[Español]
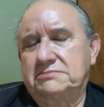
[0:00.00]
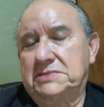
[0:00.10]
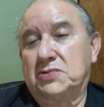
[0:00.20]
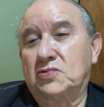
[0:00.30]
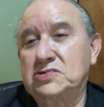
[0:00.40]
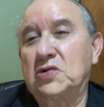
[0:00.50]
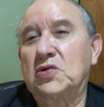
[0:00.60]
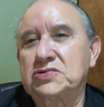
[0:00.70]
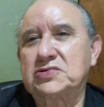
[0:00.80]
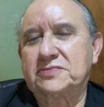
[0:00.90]
incluso
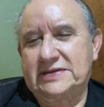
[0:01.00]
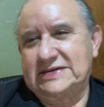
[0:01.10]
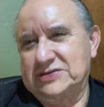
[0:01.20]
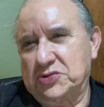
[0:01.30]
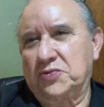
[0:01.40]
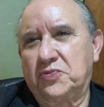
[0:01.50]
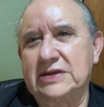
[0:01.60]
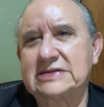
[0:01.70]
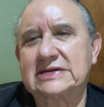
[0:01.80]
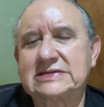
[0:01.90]
ocho veces sol,
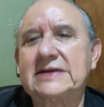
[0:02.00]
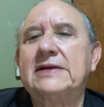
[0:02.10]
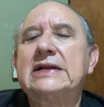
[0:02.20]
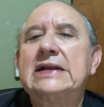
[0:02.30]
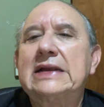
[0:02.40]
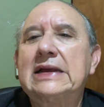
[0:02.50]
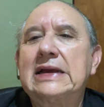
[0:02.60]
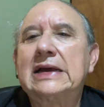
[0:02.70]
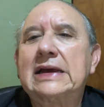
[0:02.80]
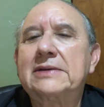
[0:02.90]
puede ser, ¿sí?
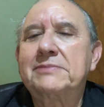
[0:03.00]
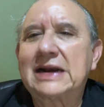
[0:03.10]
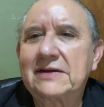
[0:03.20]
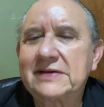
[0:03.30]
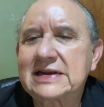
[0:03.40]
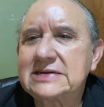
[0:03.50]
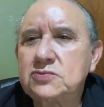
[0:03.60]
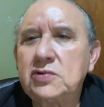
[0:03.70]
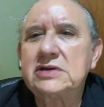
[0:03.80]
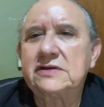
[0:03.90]
Eh, van a ver que es
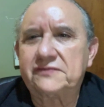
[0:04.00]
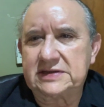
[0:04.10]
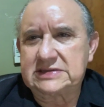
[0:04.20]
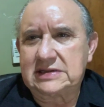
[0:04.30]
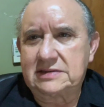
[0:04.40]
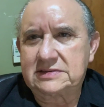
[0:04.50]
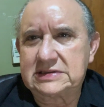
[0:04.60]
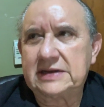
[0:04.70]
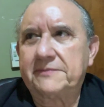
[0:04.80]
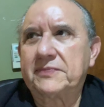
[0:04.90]
muy difícil,
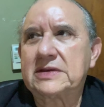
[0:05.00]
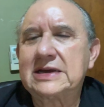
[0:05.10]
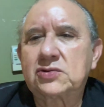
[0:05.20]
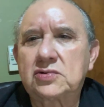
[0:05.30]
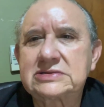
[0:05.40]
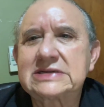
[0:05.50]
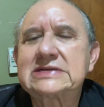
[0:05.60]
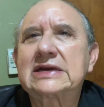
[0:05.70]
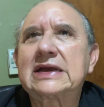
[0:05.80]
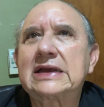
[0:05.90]
¿sí? Y
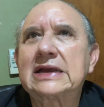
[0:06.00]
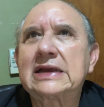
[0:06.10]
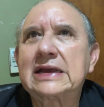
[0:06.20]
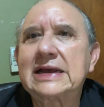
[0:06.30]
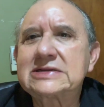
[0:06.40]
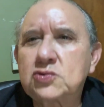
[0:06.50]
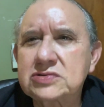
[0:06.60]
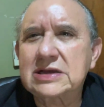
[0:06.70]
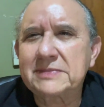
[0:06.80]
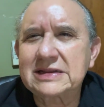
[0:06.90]
entonces eh, es
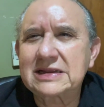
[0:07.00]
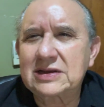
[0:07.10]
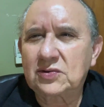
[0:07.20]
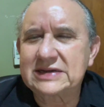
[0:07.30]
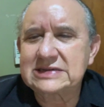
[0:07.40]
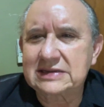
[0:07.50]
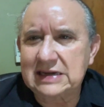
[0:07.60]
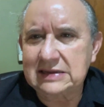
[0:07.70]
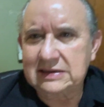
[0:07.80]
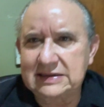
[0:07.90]
justamente de lo que se
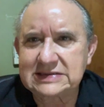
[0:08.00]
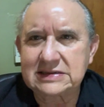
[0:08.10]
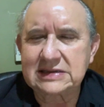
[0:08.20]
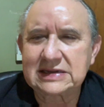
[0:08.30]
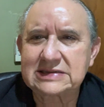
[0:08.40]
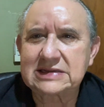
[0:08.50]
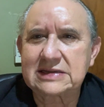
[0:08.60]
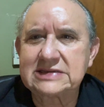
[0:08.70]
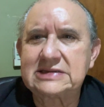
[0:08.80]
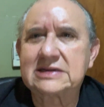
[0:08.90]
trata al decidir en
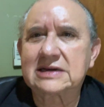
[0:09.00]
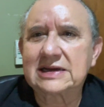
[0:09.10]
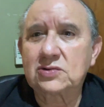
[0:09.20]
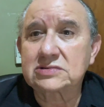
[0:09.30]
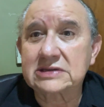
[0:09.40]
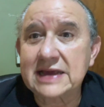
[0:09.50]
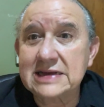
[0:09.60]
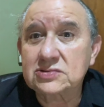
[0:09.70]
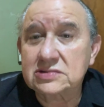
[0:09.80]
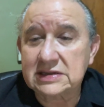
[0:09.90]
estadística, que los
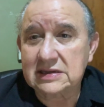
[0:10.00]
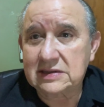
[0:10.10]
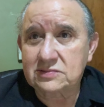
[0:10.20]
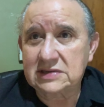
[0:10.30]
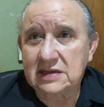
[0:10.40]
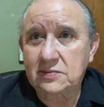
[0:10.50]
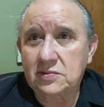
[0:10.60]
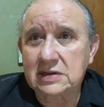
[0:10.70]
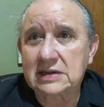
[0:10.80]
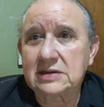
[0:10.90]
riesgos que tenemos de
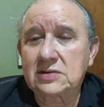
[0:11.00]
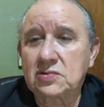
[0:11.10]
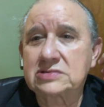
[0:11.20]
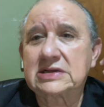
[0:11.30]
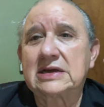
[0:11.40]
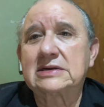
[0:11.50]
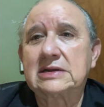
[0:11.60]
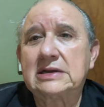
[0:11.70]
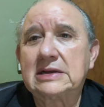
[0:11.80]
equivocar no sean,